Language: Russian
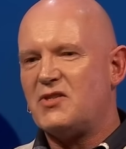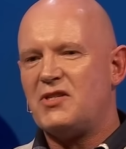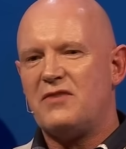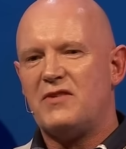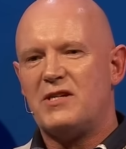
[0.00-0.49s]

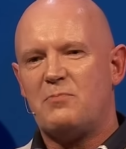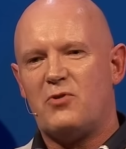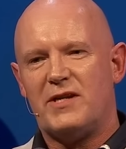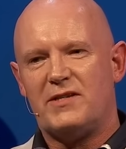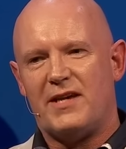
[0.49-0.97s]
Очень
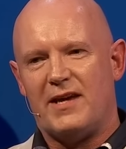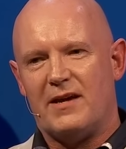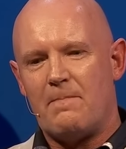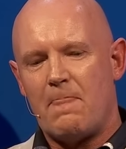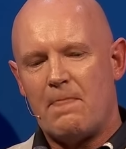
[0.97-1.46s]
важная
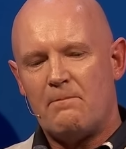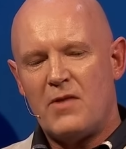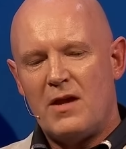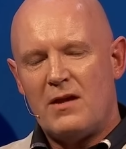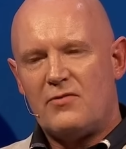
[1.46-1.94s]
мысль.
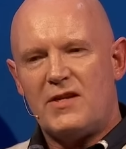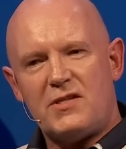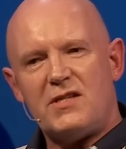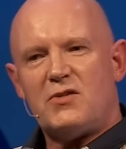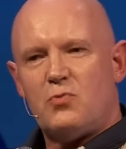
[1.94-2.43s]

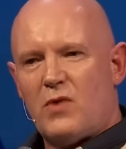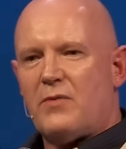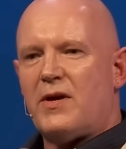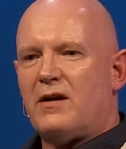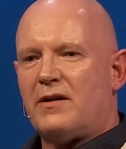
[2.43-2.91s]
Вот как
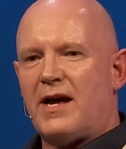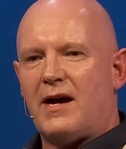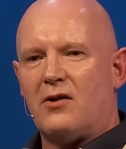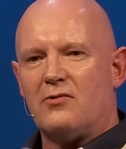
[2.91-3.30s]
обстоят дела.